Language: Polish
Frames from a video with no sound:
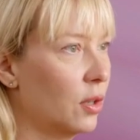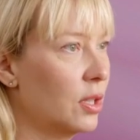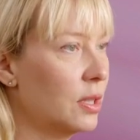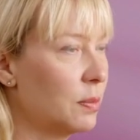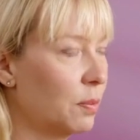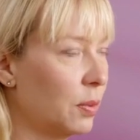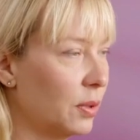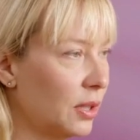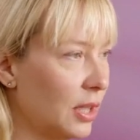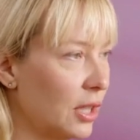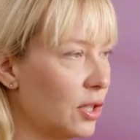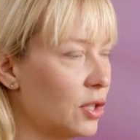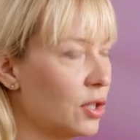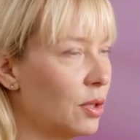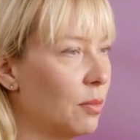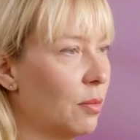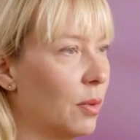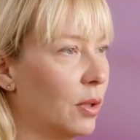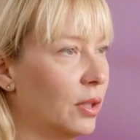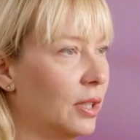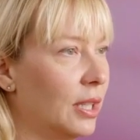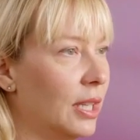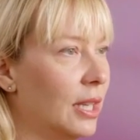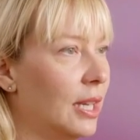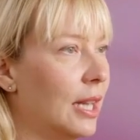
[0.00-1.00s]
To jest potężny
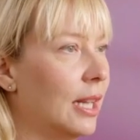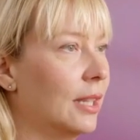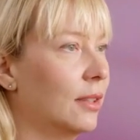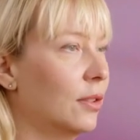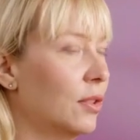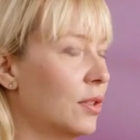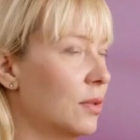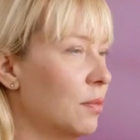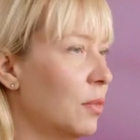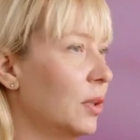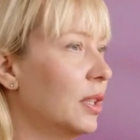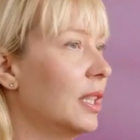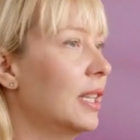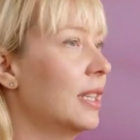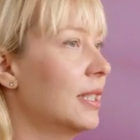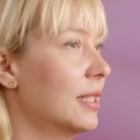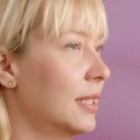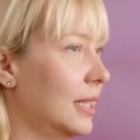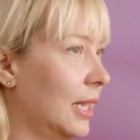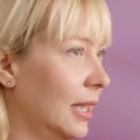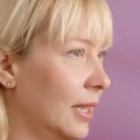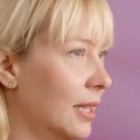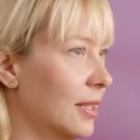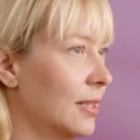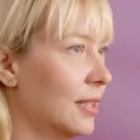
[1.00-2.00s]
model, a to jest model
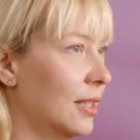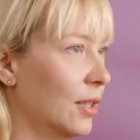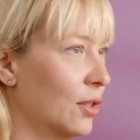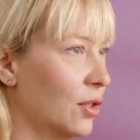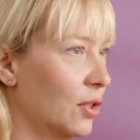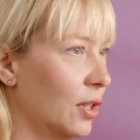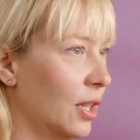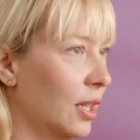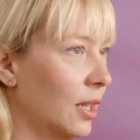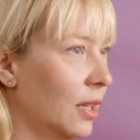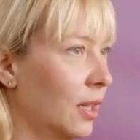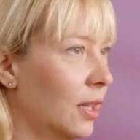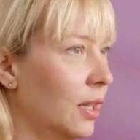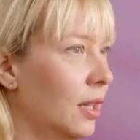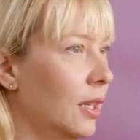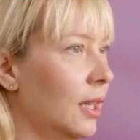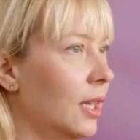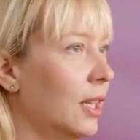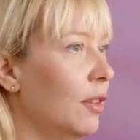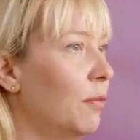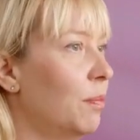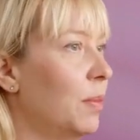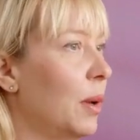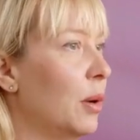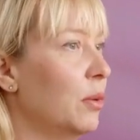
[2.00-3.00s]
statystyczny
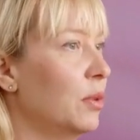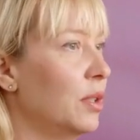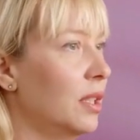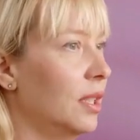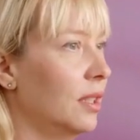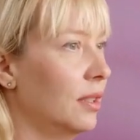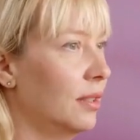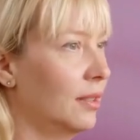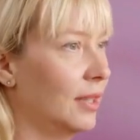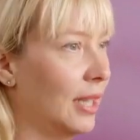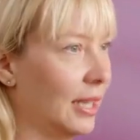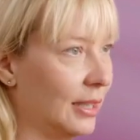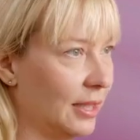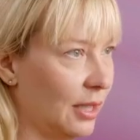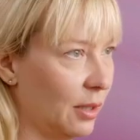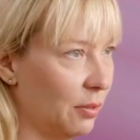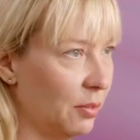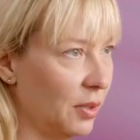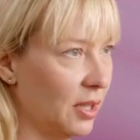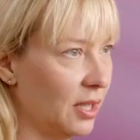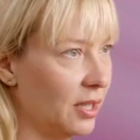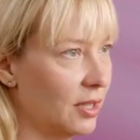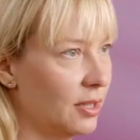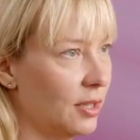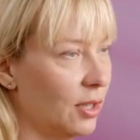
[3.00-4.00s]
i w pełni
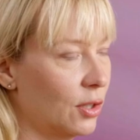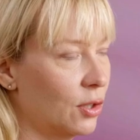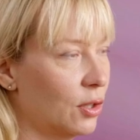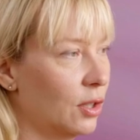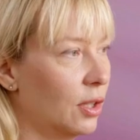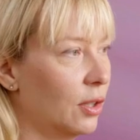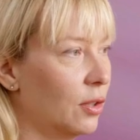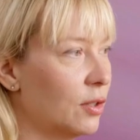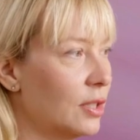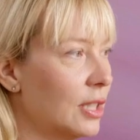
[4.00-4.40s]
deterministyczny.